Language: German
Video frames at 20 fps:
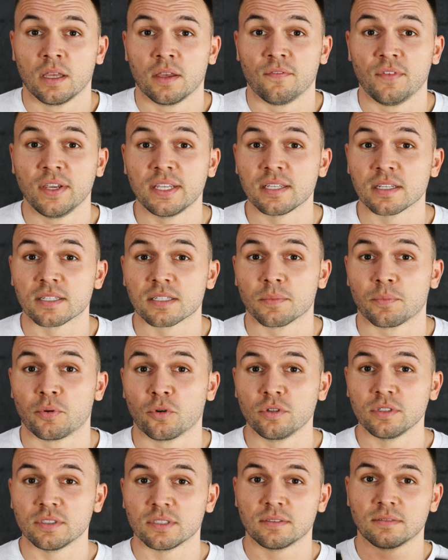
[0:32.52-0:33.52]
wichtigster
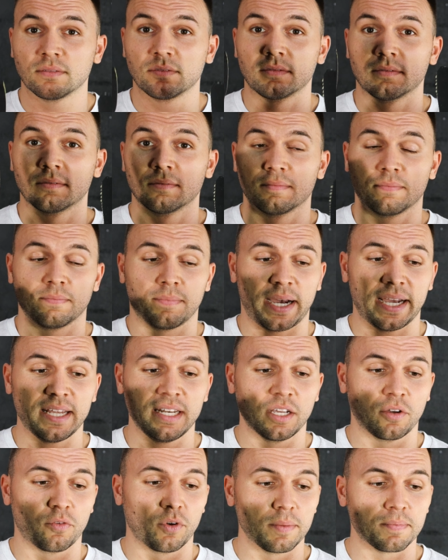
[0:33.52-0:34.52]
Punkt,
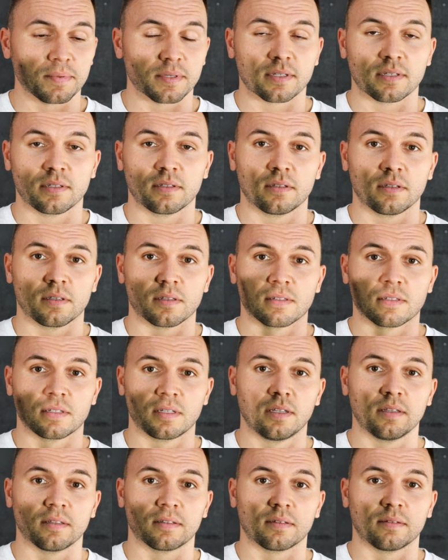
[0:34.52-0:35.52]
beide Grips
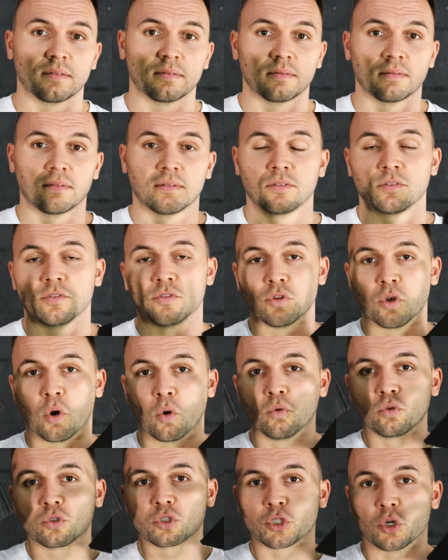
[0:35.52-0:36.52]
sind
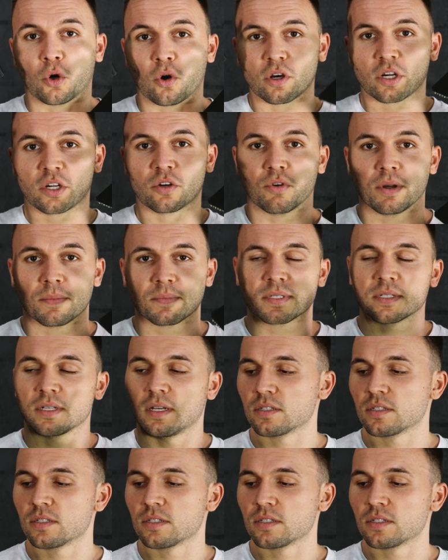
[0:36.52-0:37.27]
No Chalk Grips.